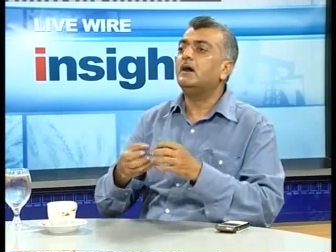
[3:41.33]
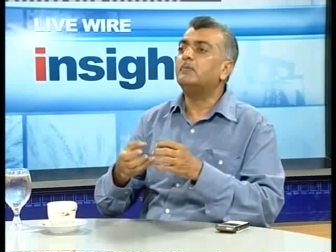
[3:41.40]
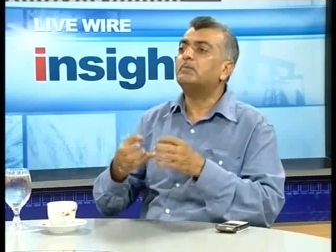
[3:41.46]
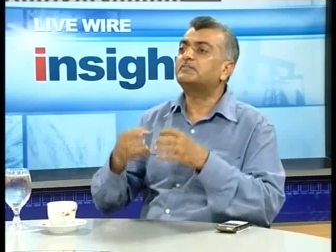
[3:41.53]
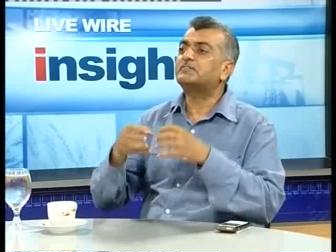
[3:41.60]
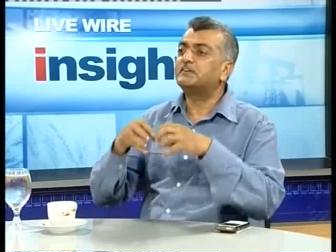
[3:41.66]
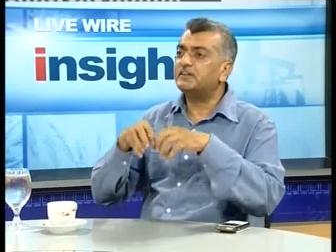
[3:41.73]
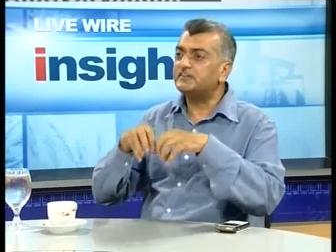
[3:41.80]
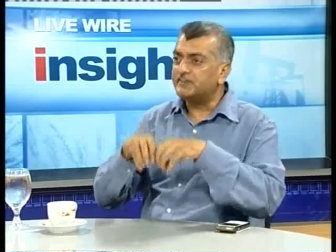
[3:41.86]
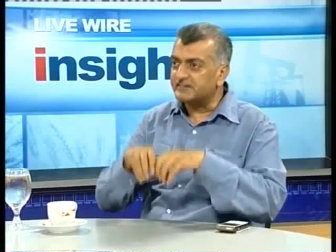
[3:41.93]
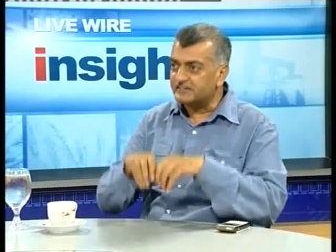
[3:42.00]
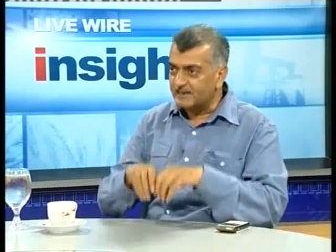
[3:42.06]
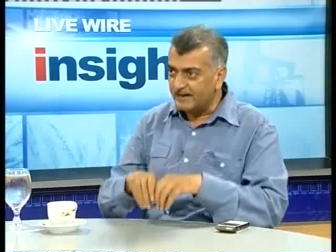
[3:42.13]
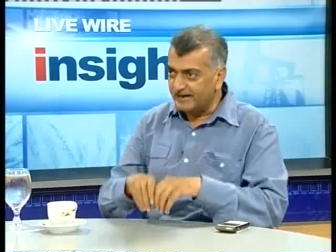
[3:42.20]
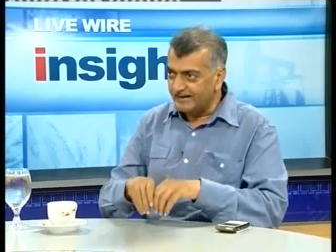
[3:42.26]
परसेंटेज
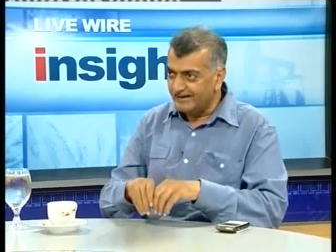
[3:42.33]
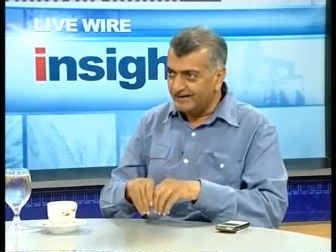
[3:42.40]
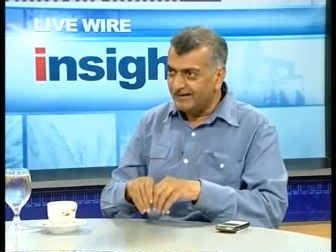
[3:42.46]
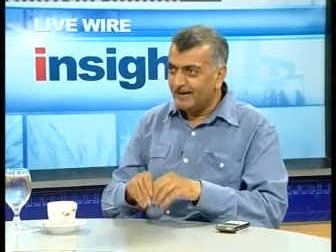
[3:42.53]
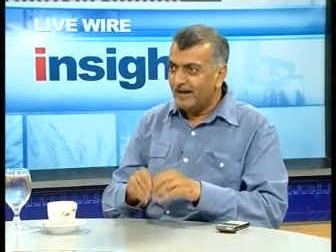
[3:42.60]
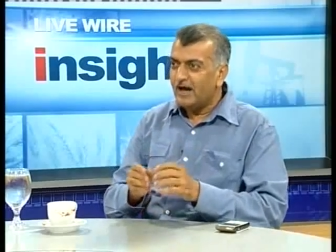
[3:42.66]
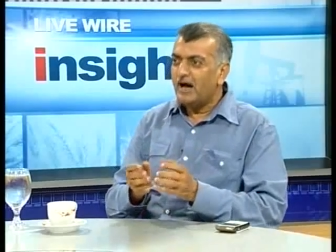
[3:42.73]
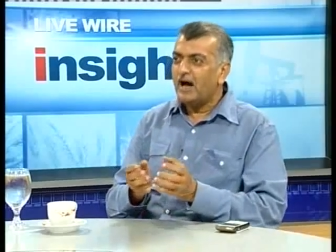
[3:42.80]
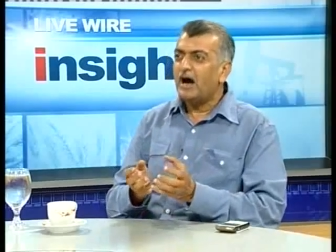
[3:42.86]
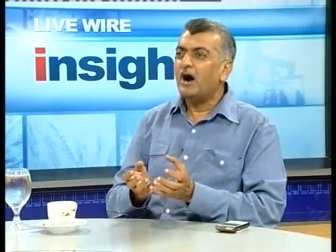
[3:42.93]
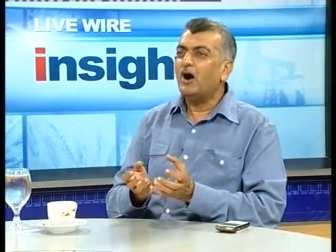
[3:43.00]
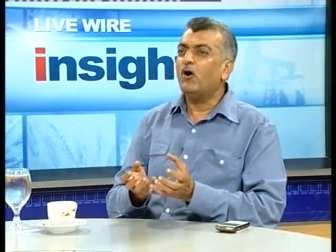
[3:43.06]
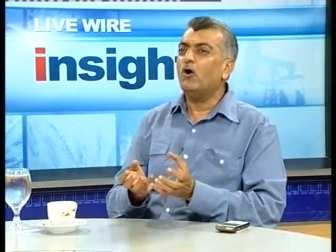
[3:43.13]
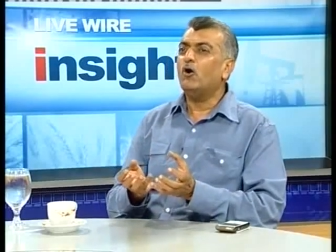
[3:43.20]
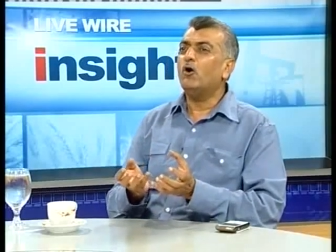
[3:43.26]
कितना है अच्छा
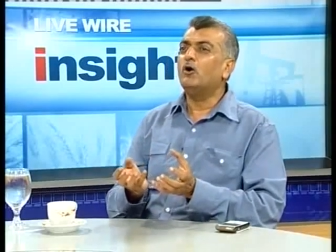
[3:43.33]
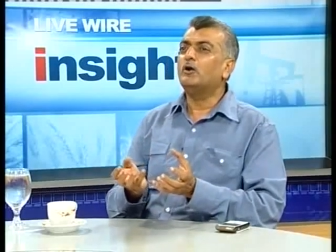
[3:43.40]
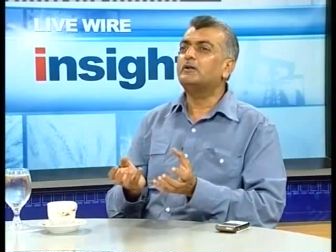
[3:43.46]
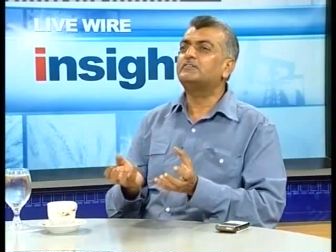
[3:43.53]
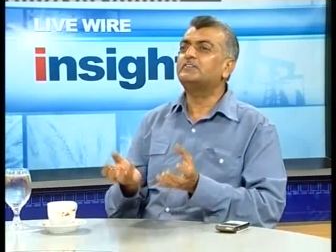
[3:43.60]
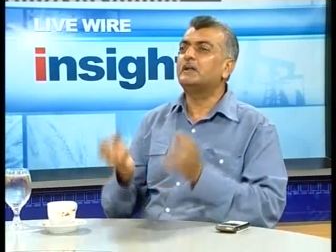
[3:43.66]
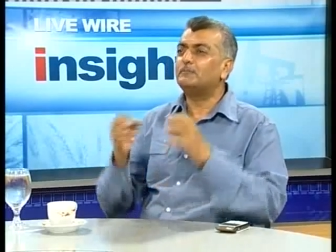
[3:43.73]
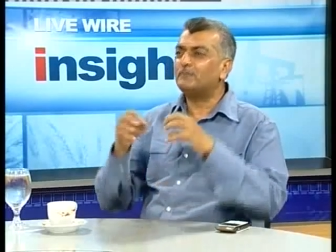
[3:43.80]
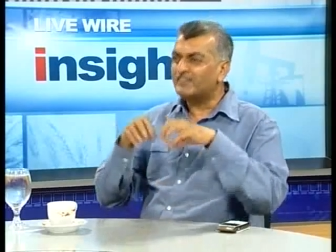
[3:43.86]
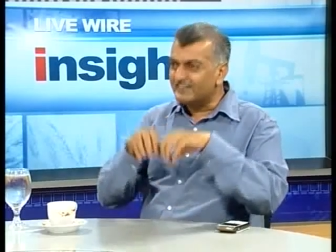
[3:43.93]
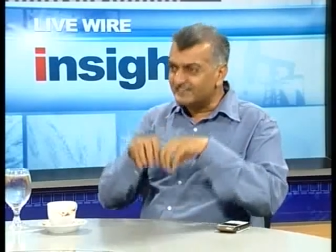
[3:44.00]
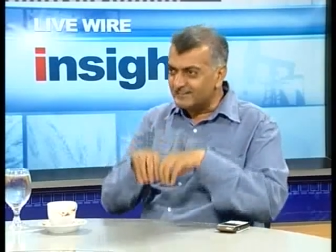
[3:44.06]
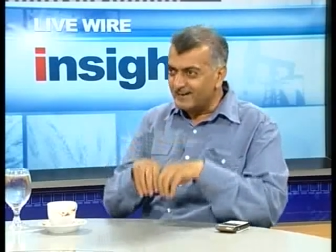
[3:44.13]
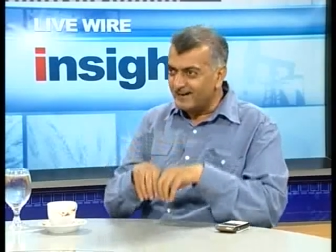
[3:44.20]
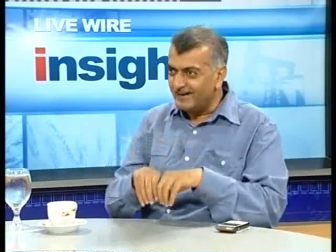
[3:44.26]
और सल्फर
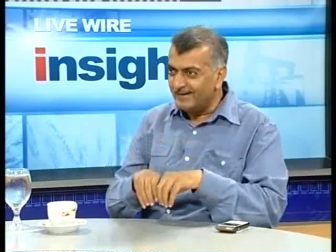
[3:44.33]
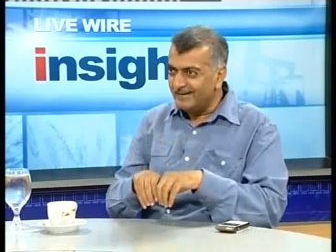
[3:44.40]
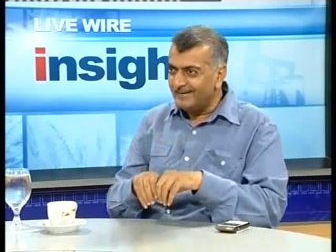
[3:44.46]
कितना है